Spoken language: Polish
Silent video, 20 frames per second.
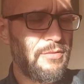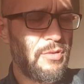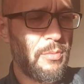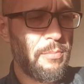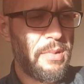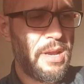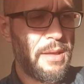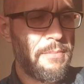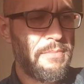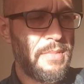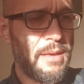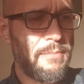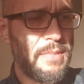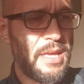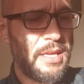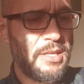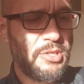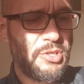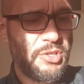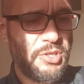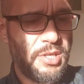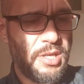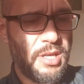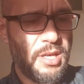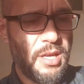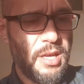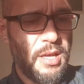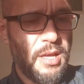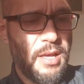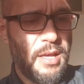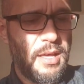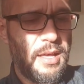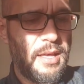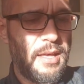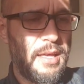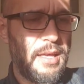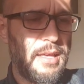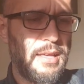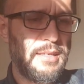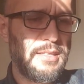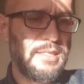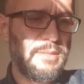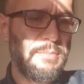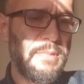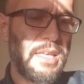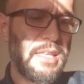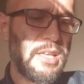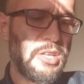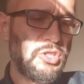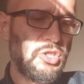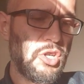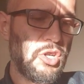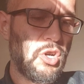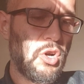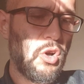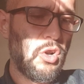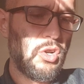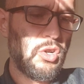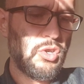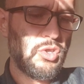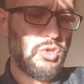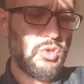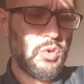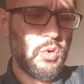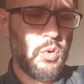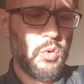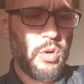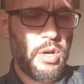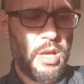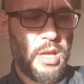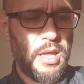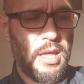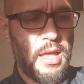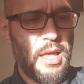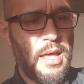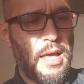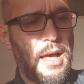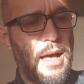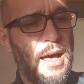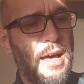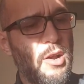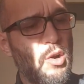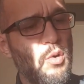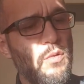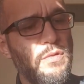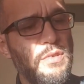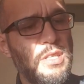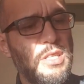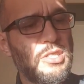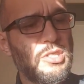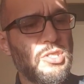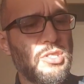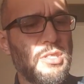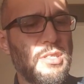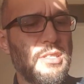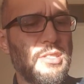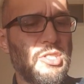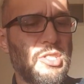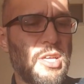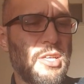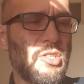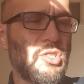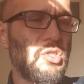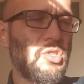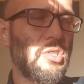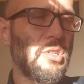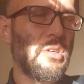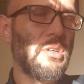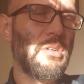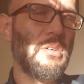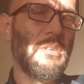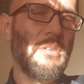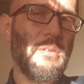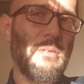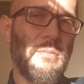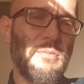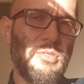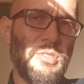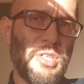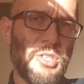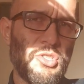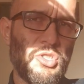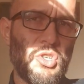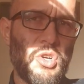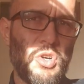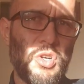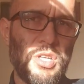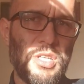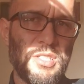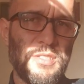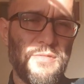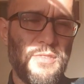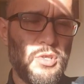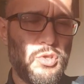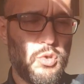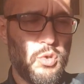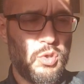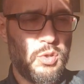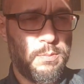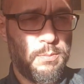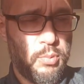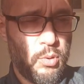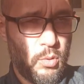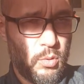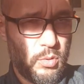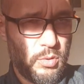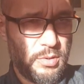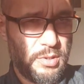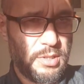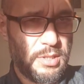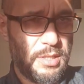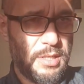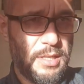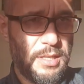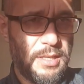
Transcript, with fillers: w obrębie mięśni, y, zmienia się kolor skóry, a również często ciężko jest wyczuć puls